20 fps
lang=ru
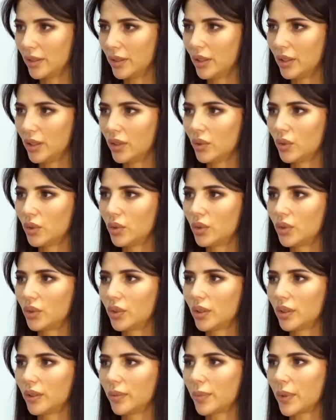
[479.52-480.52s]

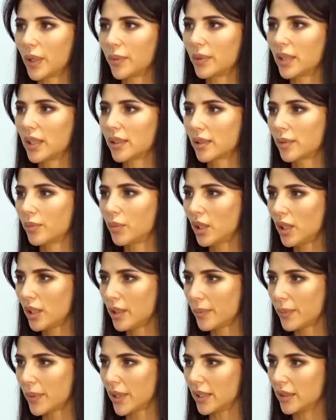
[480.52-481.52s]
Ну, прям на самой
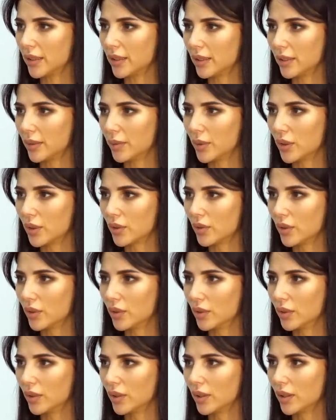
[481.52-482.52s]
Олимпиаде ты имеешь в виду?
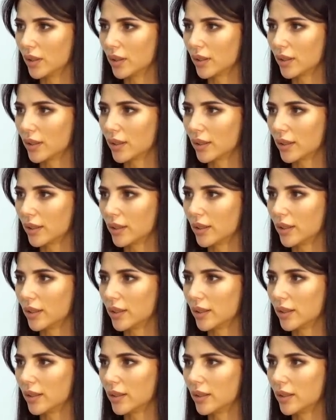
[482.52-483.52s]
Ну вот на
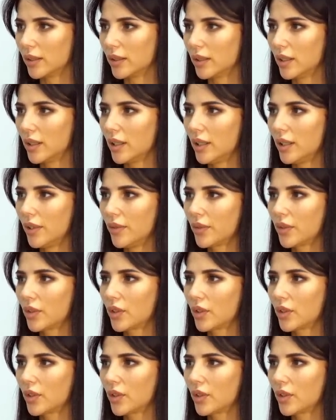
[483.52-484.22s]
сборе, да. вот Шеффилд.